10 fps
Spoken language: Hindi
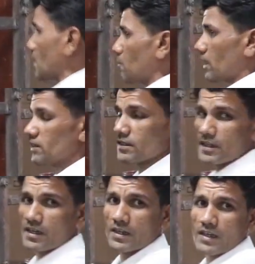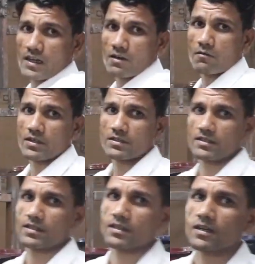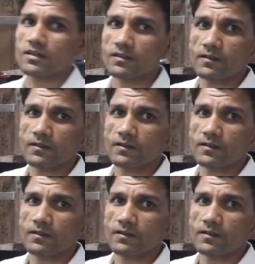का वहाँ नहीं देखेगा यहाँ का वहाँ नहीं देखेगा